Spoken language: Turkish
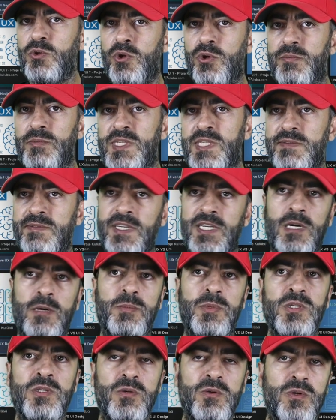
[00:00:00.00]
olması ve
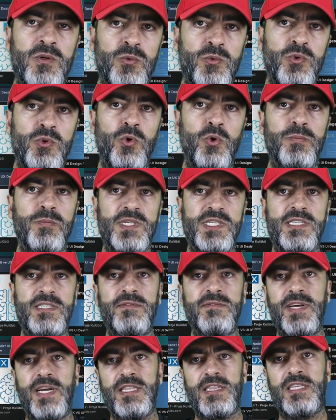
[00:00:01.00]
kapının kolunun olması
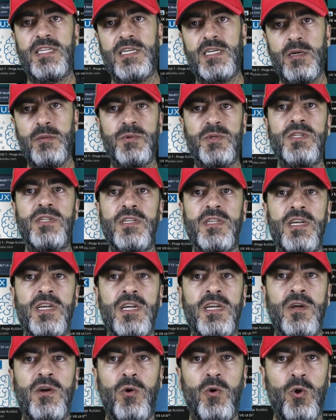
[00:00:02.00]
veyahut da kapının
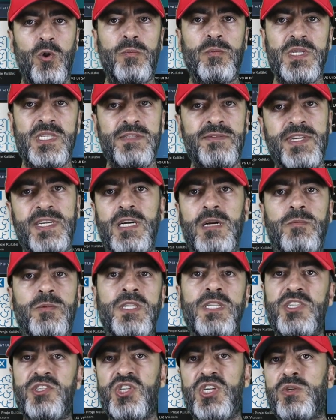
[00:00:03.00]
olması ve kapının
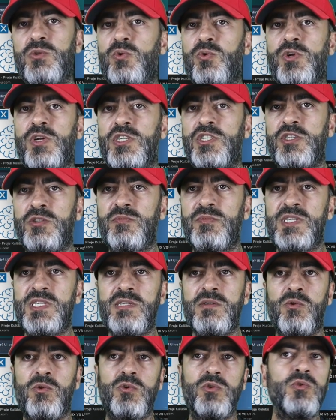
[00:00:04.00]
içeri doğru
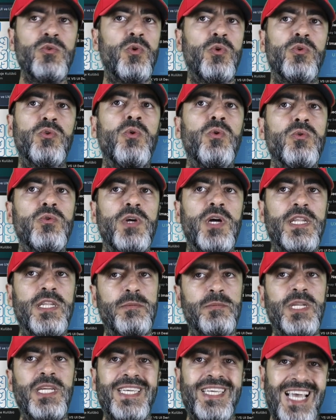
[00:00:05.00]
açılması onun doğru olduğu
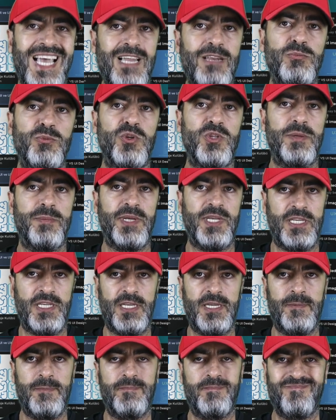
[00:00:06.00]
anlamına gelmiyor demek
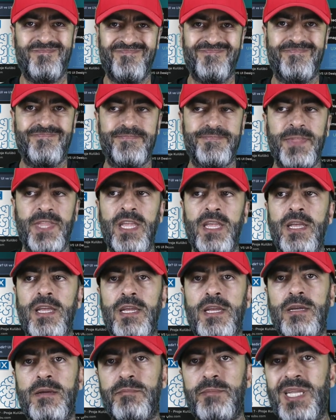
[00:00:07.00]
ki. Hmm.
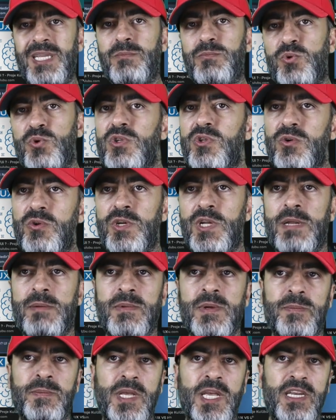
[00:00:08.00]
Benim burada
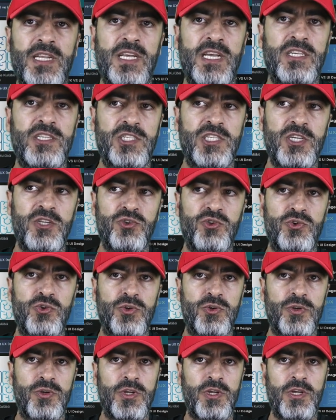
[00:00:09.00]
öğrenmem gereken şey
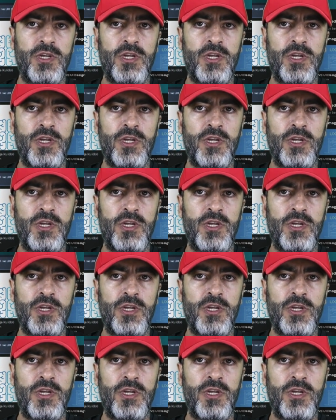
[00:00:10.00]
şu.